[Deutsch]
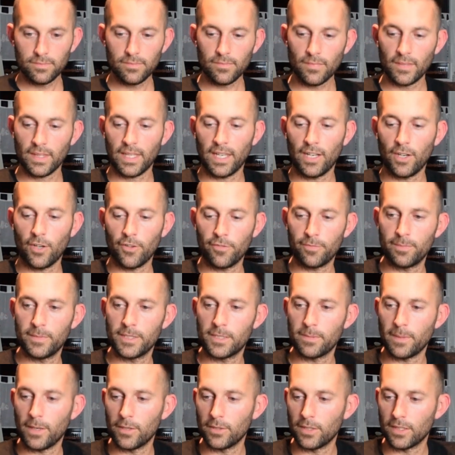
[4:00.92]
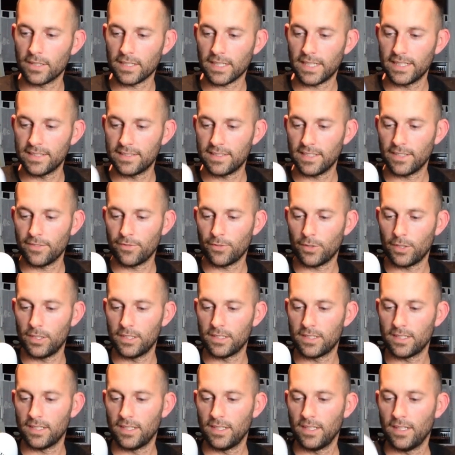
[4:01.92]
der läuft mit 230
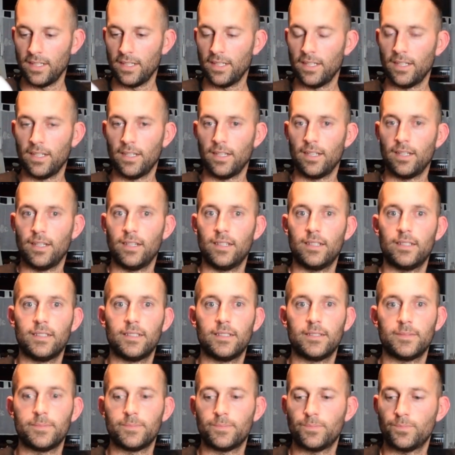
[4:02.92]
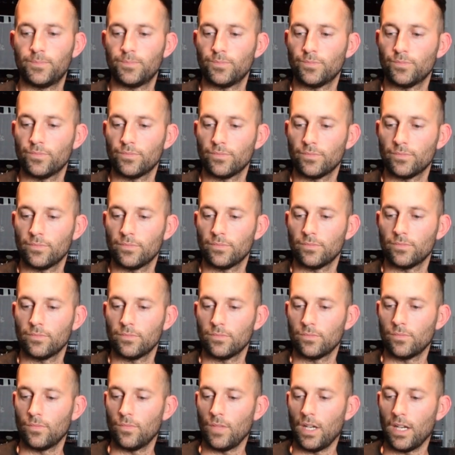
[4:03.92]
Volt. Ähm,
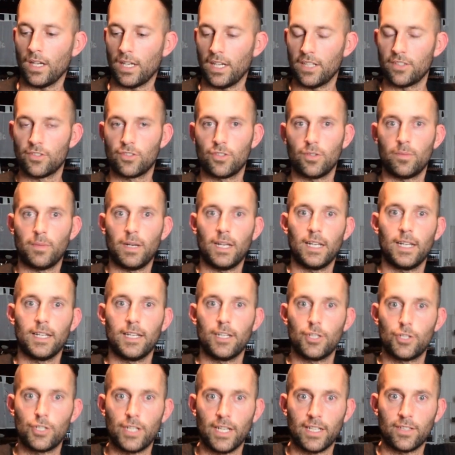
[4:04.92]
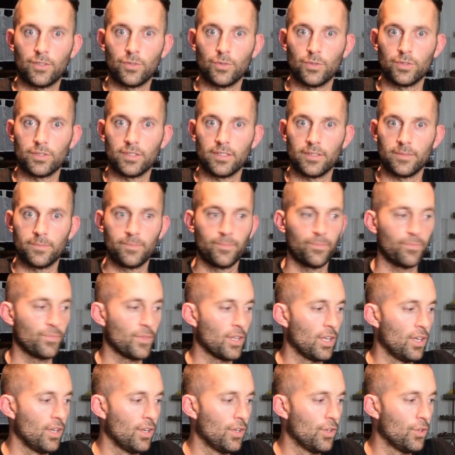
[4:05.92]
ganz normal an der Steckdose.
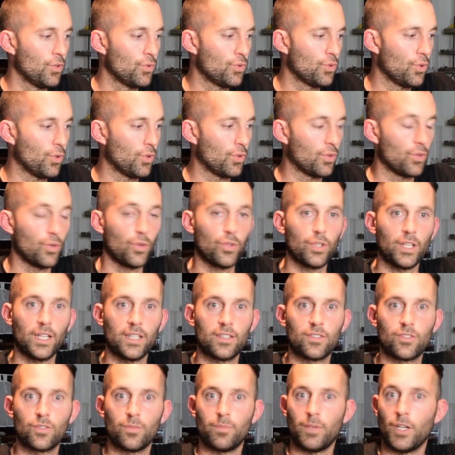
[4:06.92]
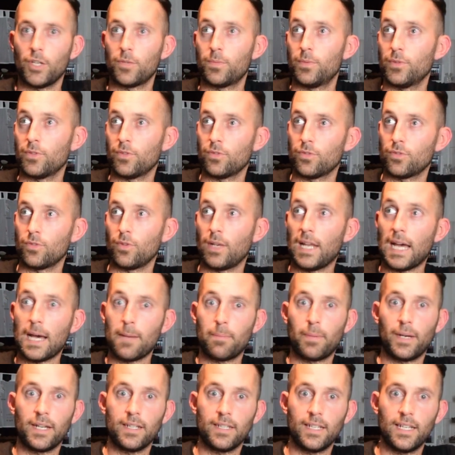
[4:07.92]
So, und jetzt zum Beispiel so ein
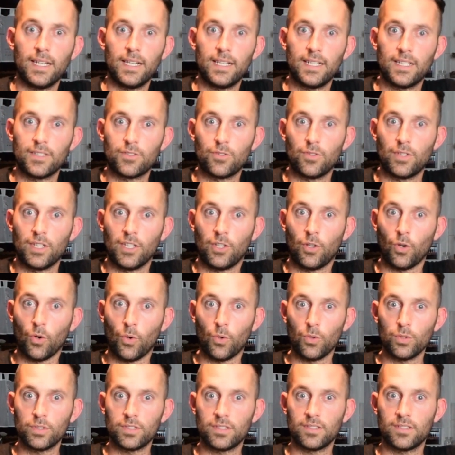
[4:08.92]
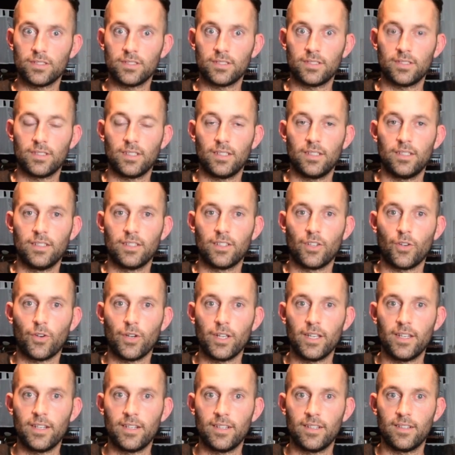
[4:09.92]
Solarpanel, also die großen äh,
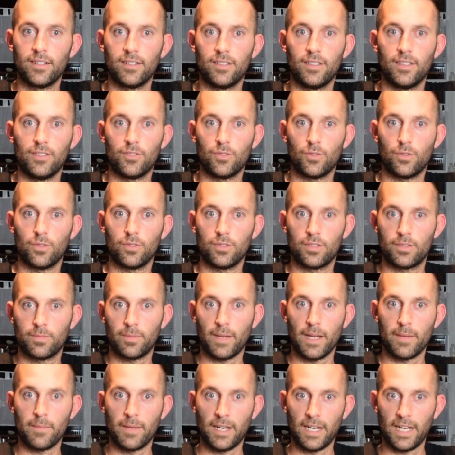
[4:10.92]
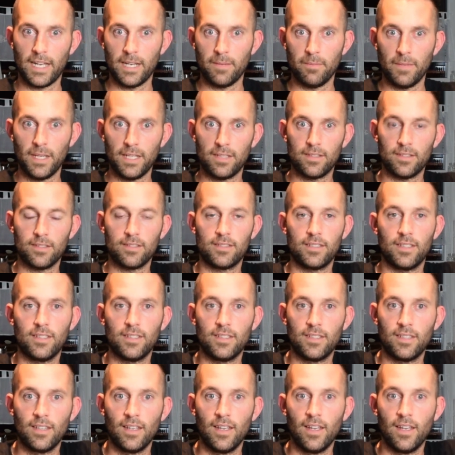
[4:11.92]
neuen, die so zweimal ein Meter
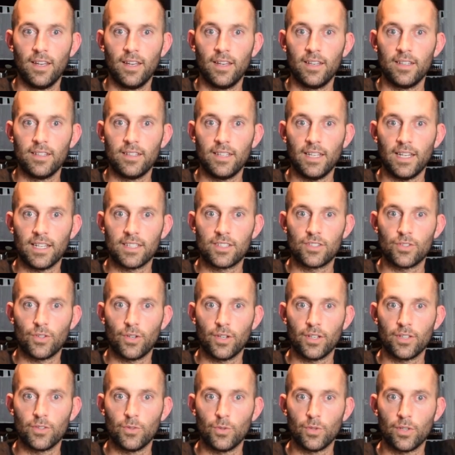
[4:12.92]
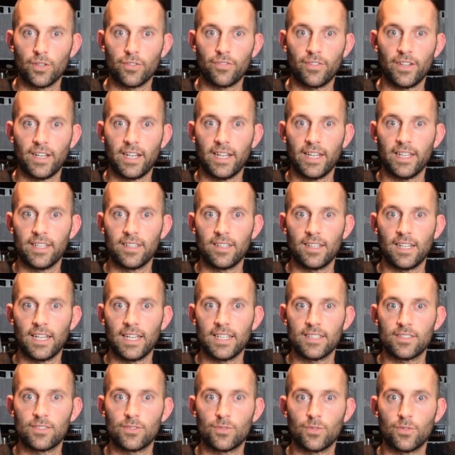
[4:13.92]
sind, die erzeugen ungefähr eine
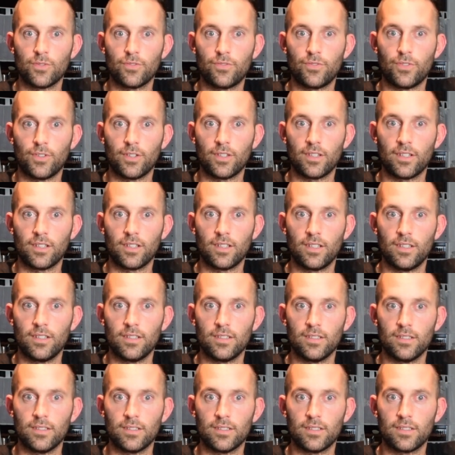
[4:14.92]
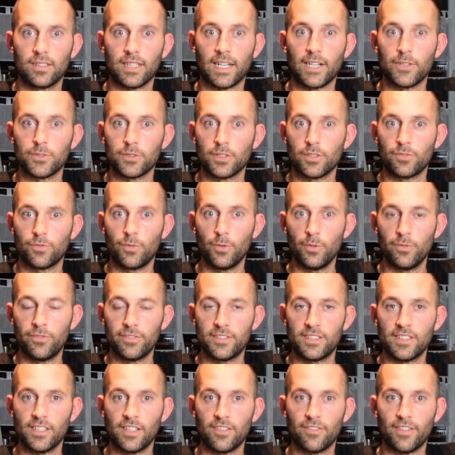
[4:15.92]
Leistung von äh,
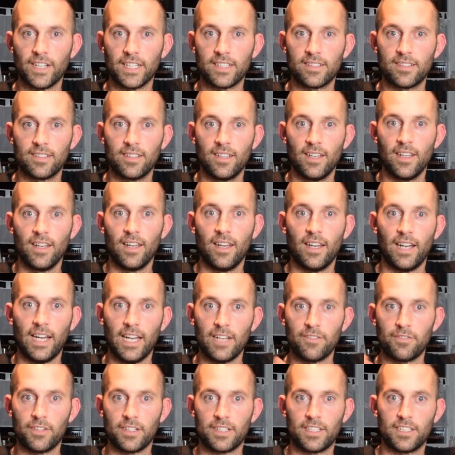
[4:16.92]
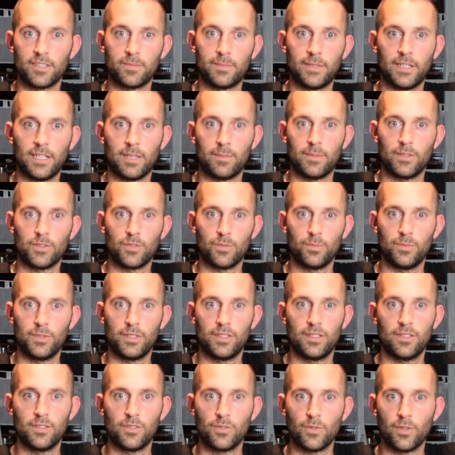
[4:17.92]
350 Watt. Einfach, dass man da mal so ein
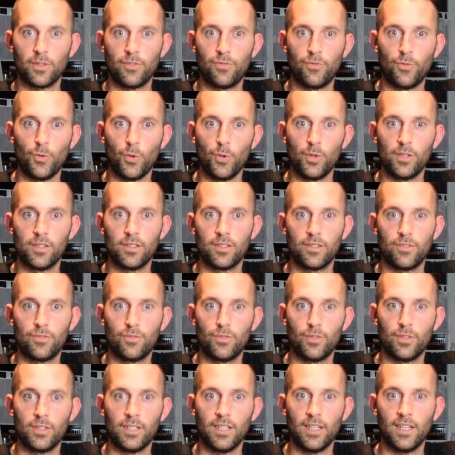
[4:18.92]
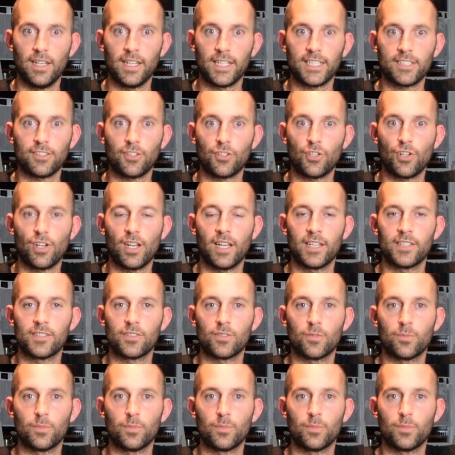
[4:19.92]
bisschen so ein Gefühl für die elektrische Leistung